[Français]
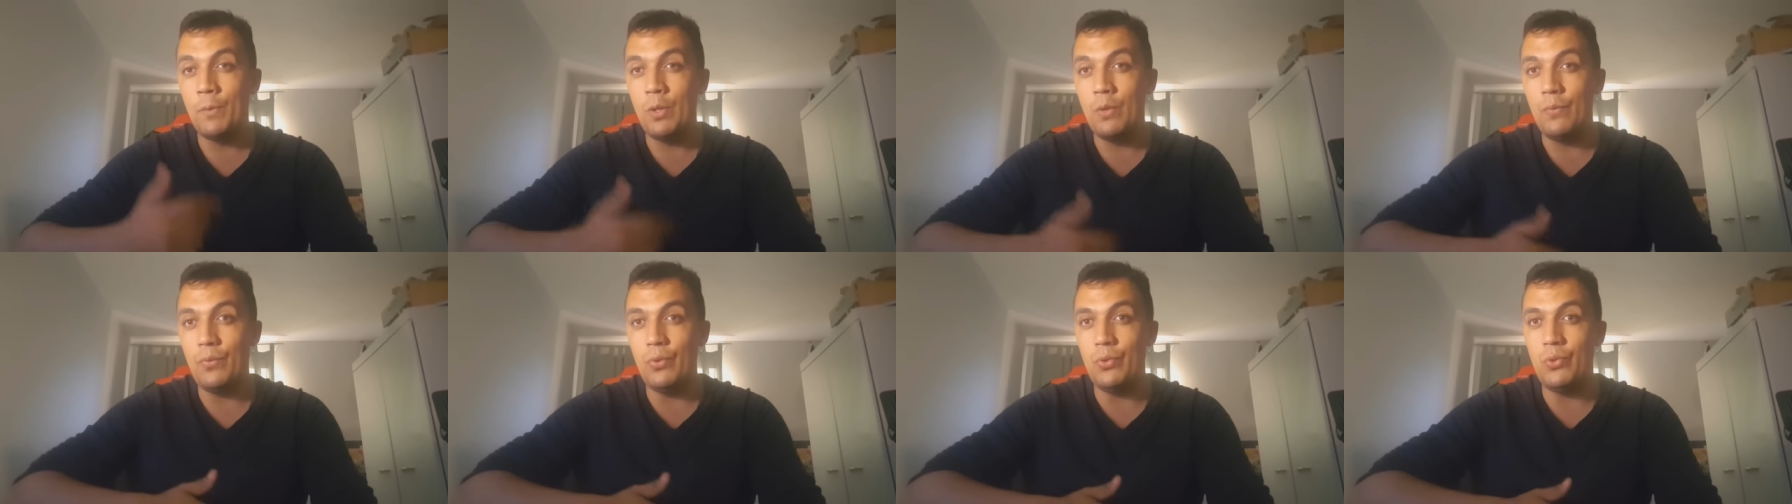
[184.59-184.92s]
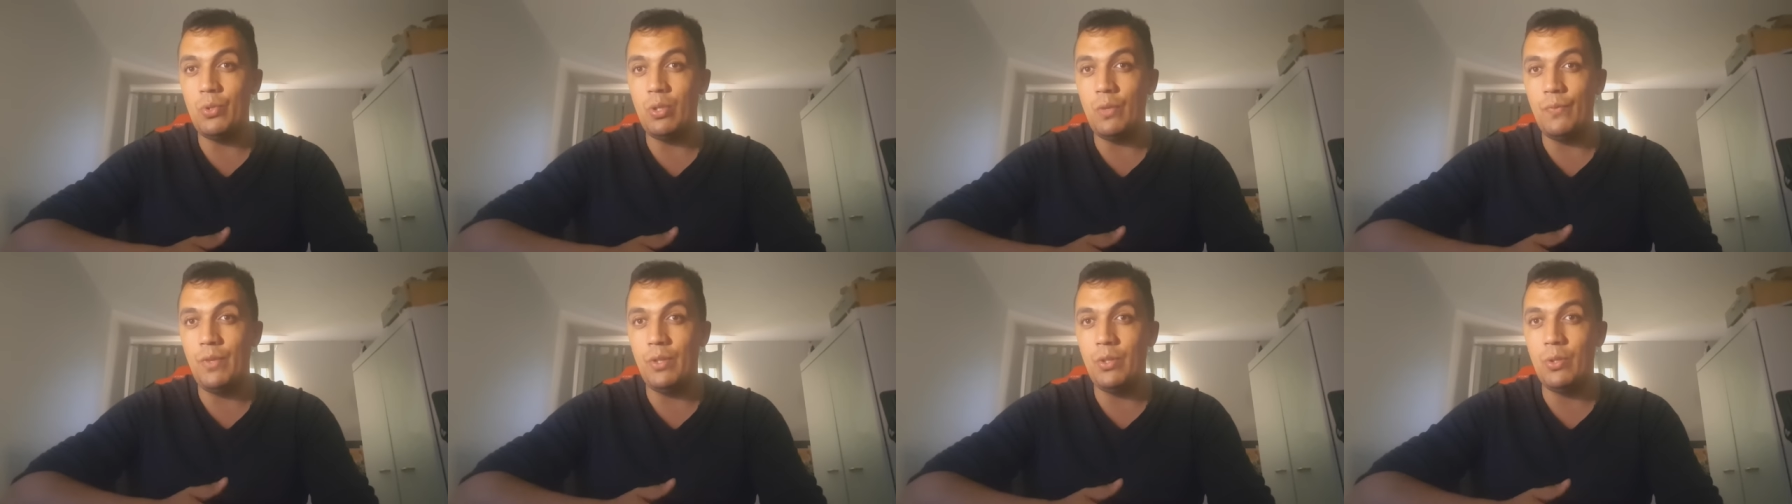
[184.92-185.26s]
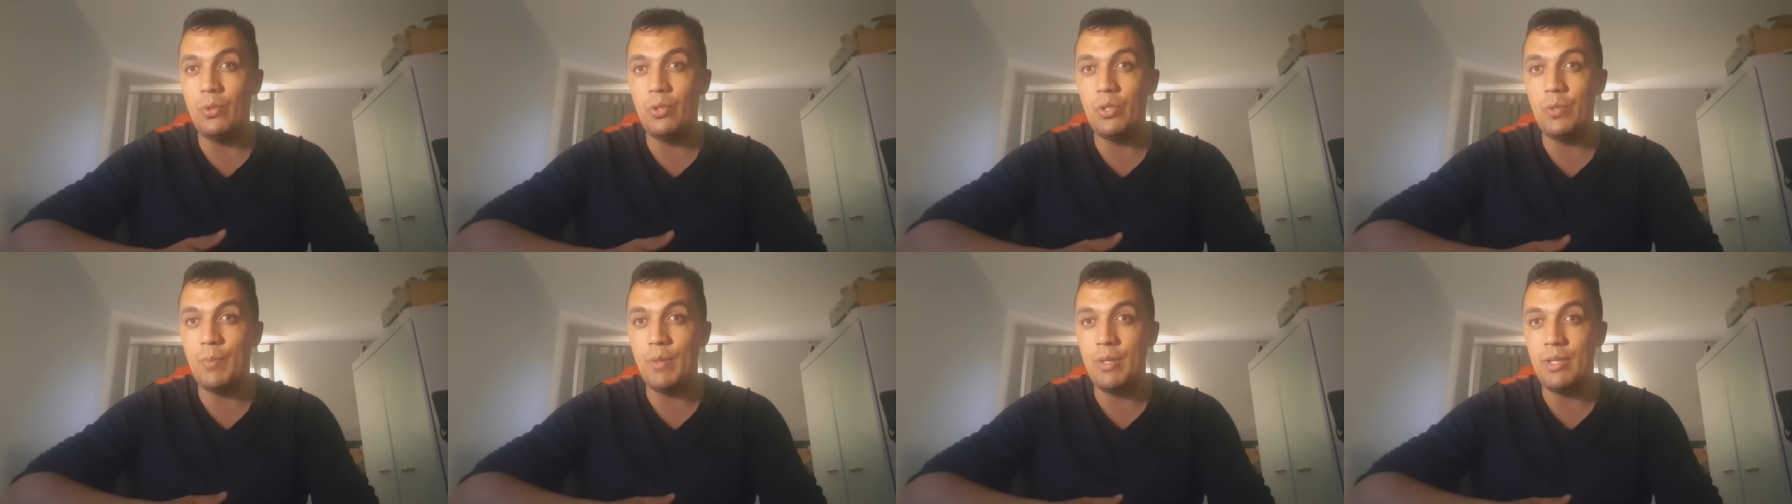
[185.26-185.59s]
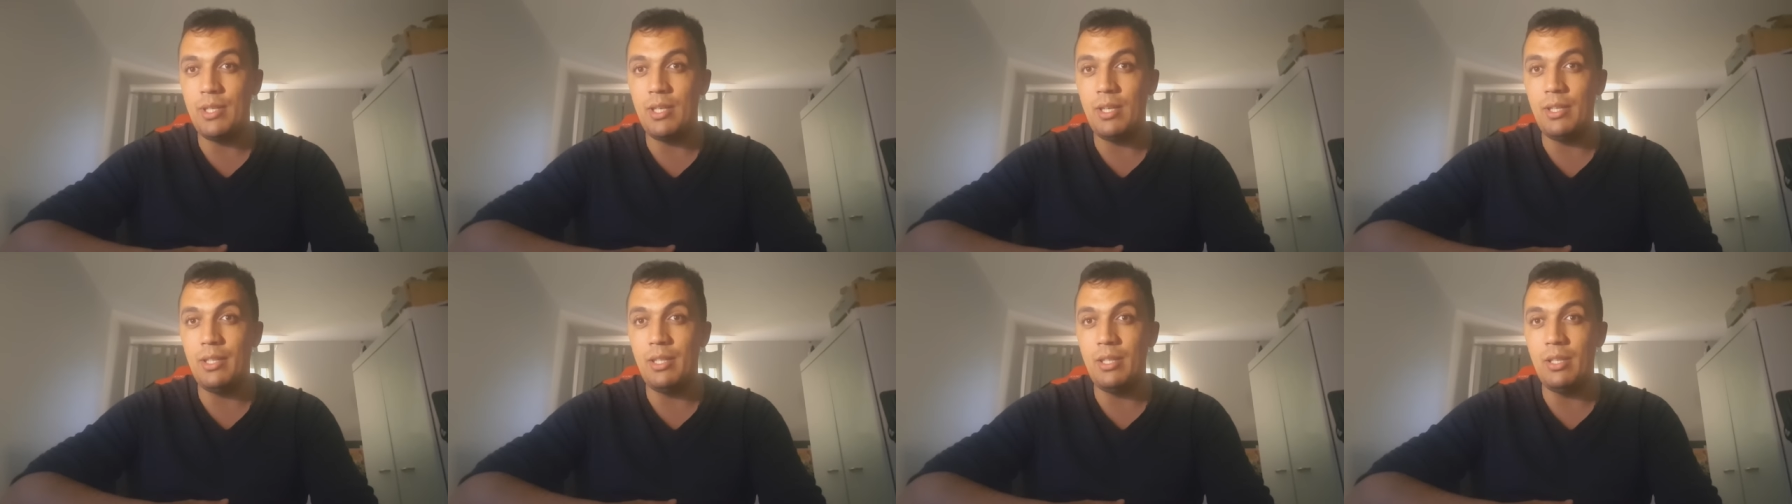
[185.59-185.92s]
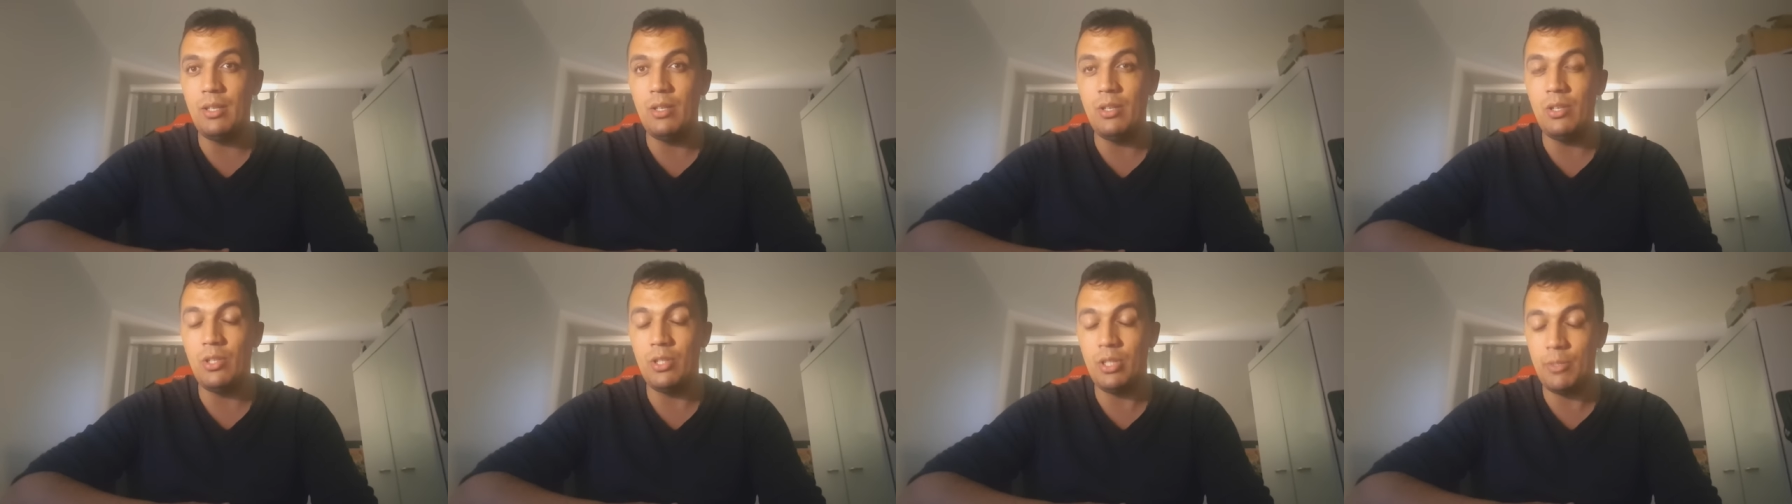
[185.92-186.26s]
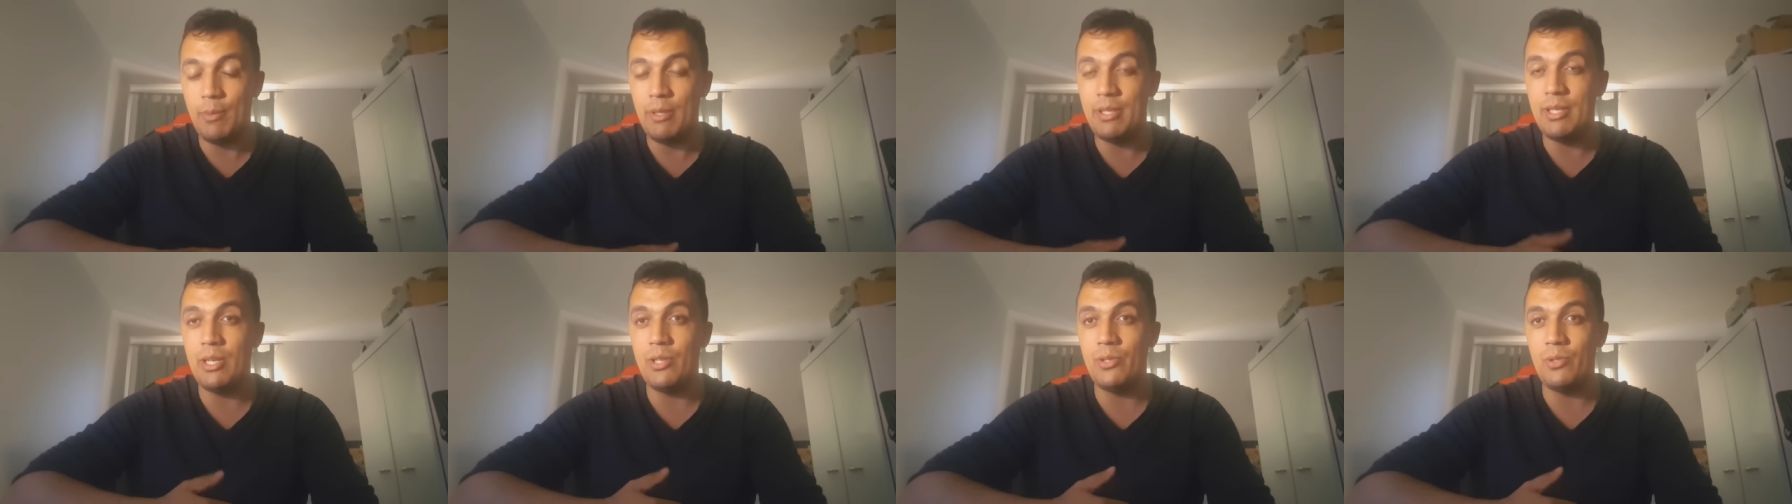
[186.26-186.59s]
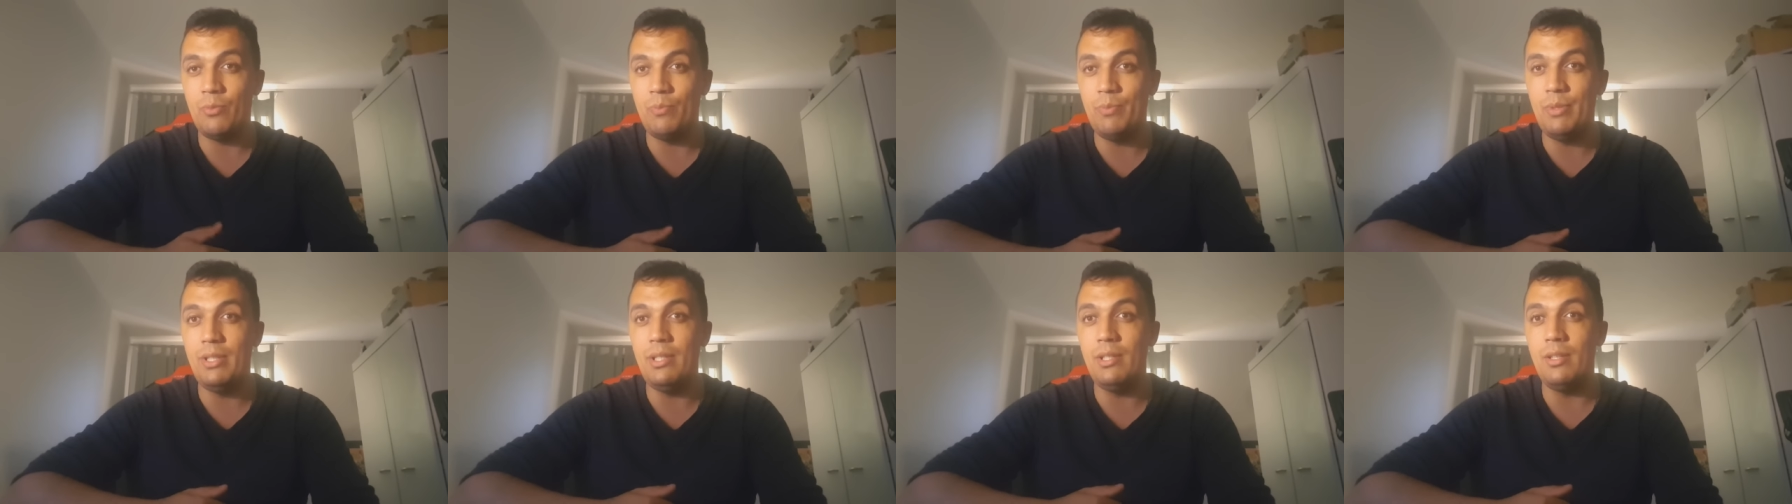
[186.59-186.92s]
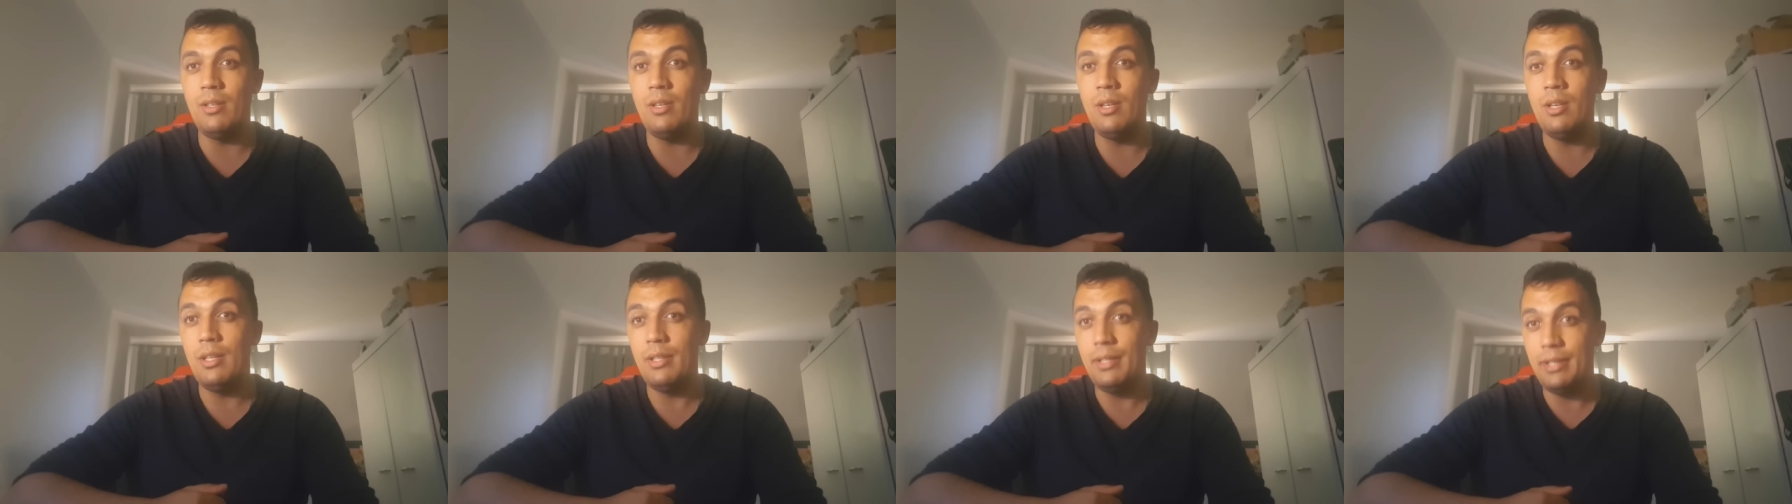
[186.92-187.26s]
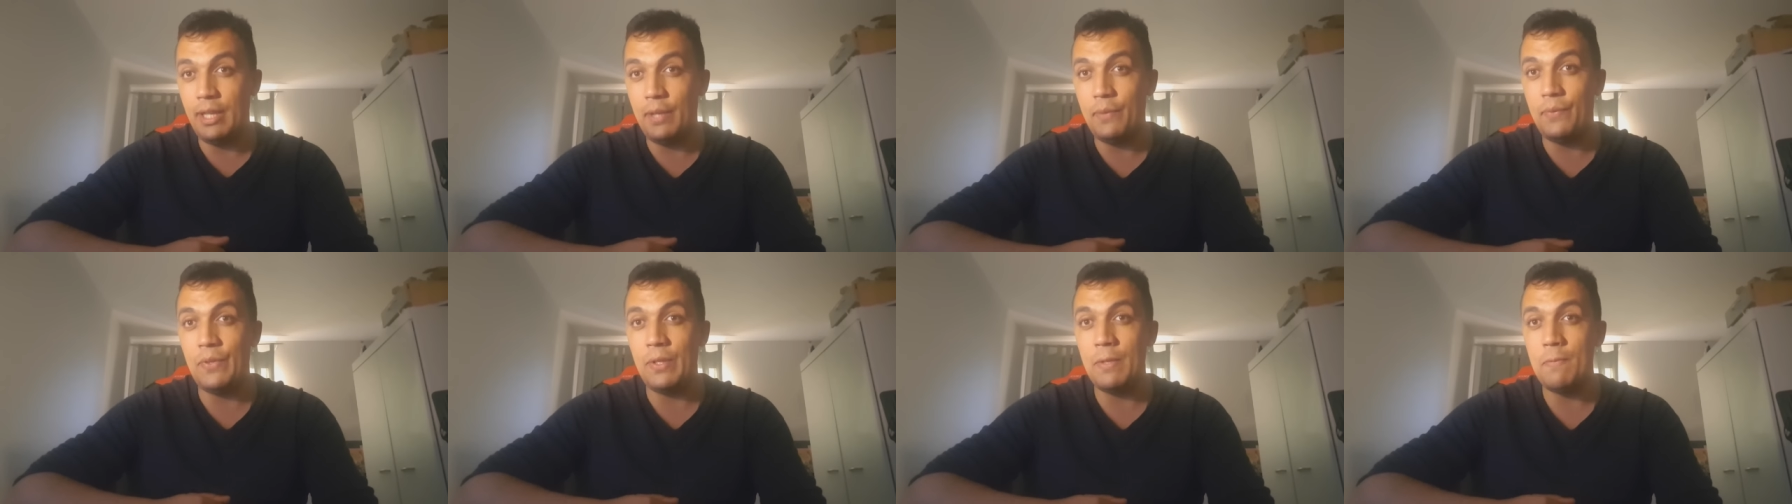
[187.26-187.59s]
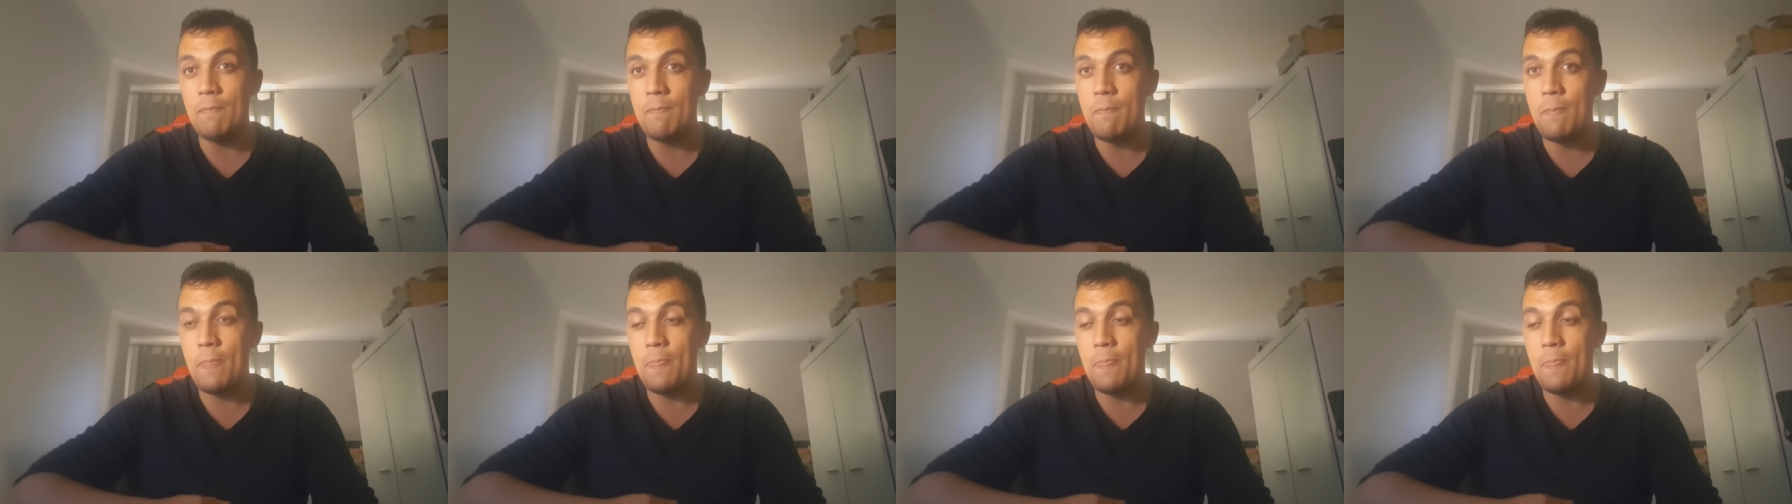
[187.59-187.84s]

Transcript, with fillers: futures vidéos spéciales, zombies défi.